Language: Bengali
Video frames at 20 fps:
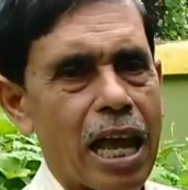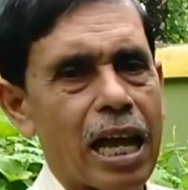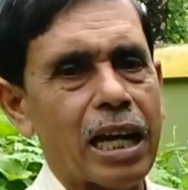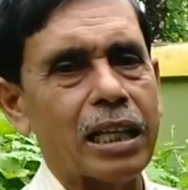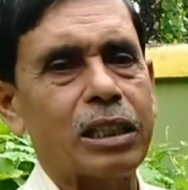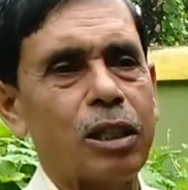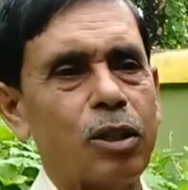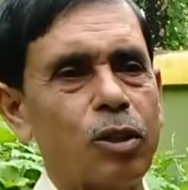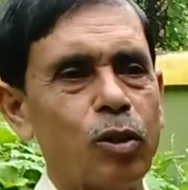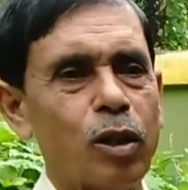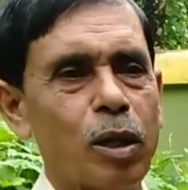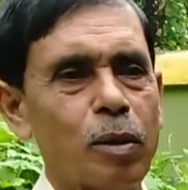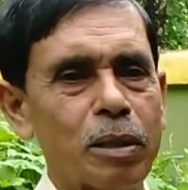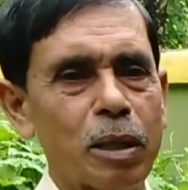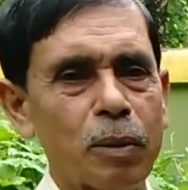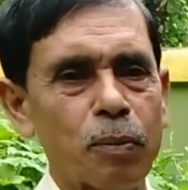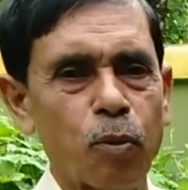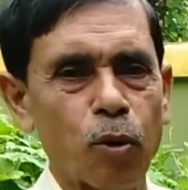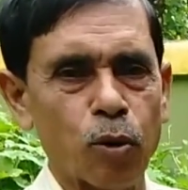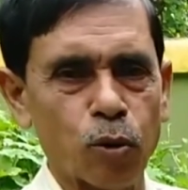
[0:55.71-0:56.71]
একটা হলো
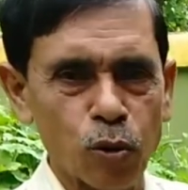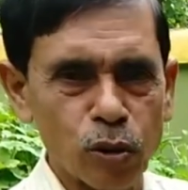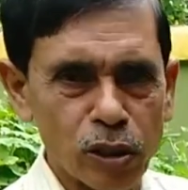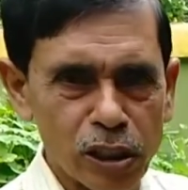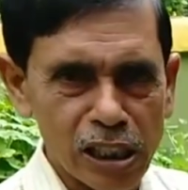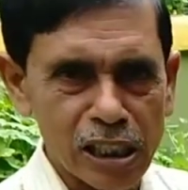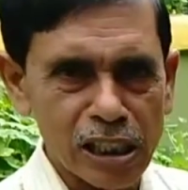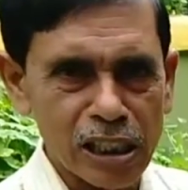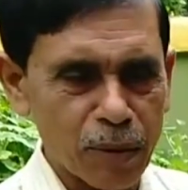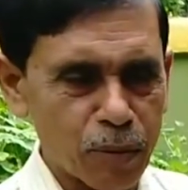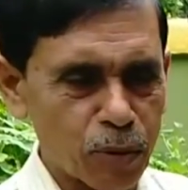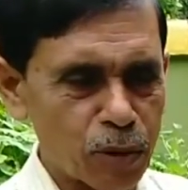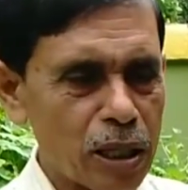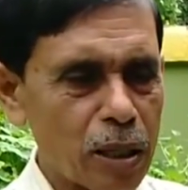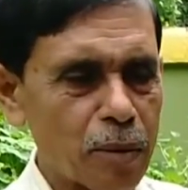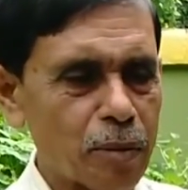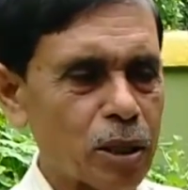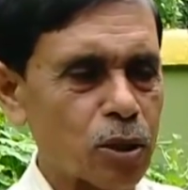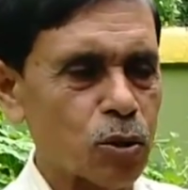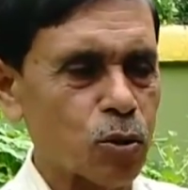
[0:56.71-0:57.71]
আপনার পটল চিচিঙা বলি
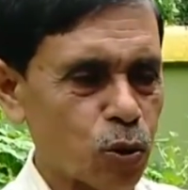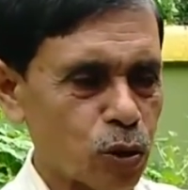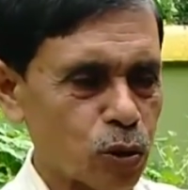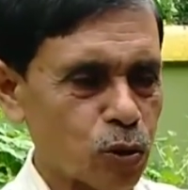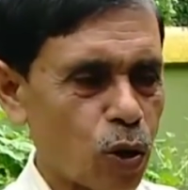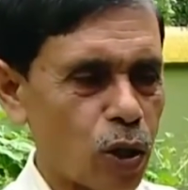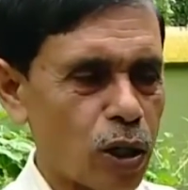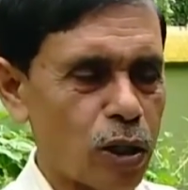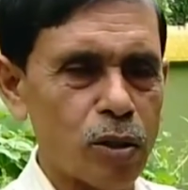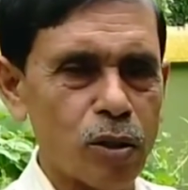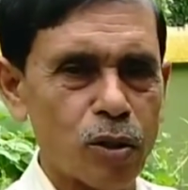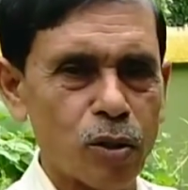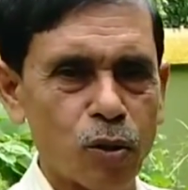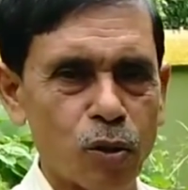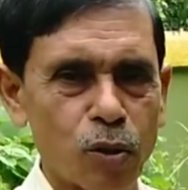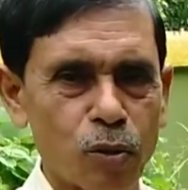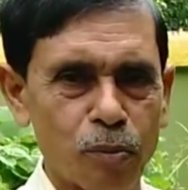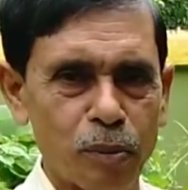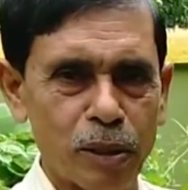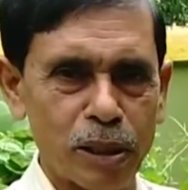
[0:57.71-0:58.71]
আমরা ছোটো হয়
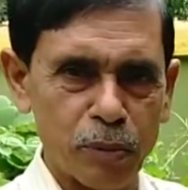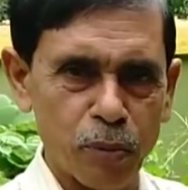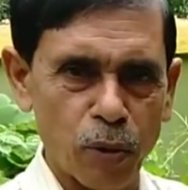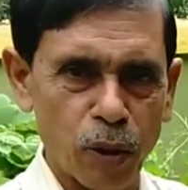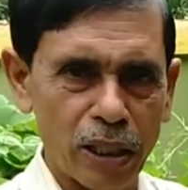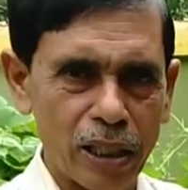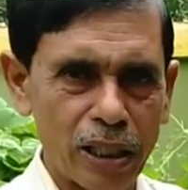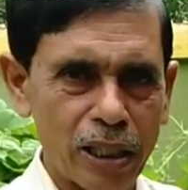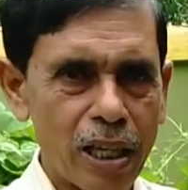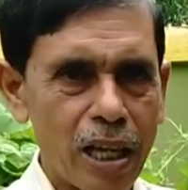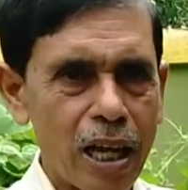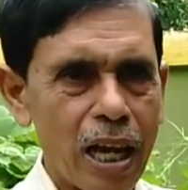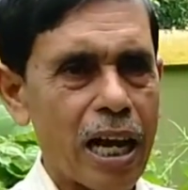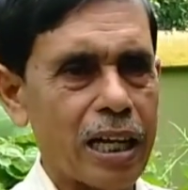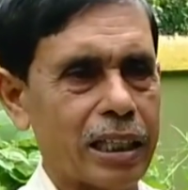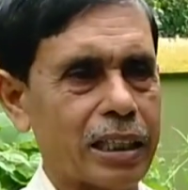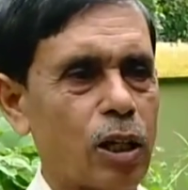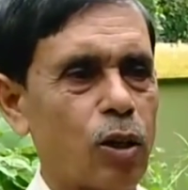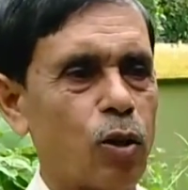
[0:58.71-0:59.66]
বেশি ফলে আর একটা